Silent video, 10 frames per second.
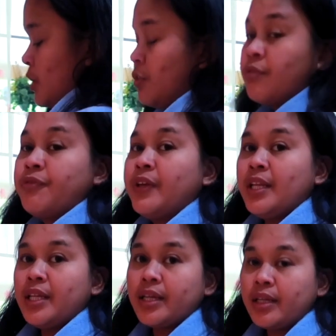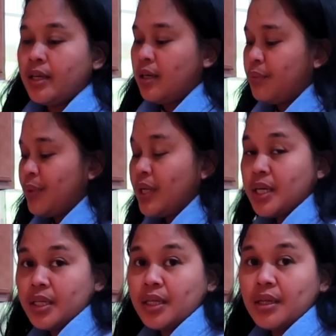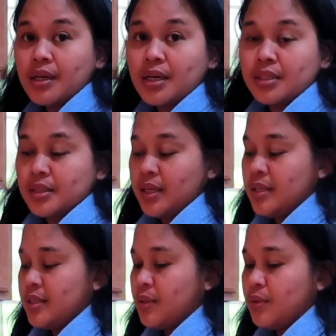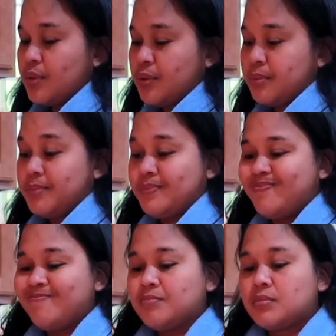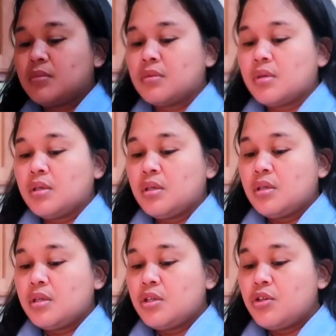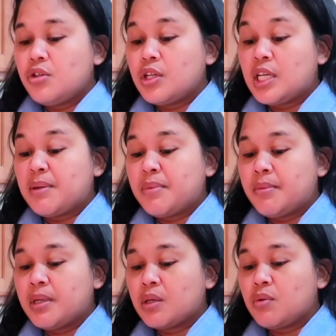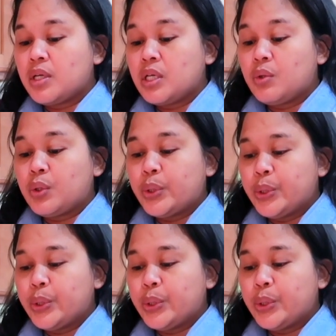Yung feeling na wala ka ng lakas dahil sa gutom. Yun yung naramdaman ko ngayon.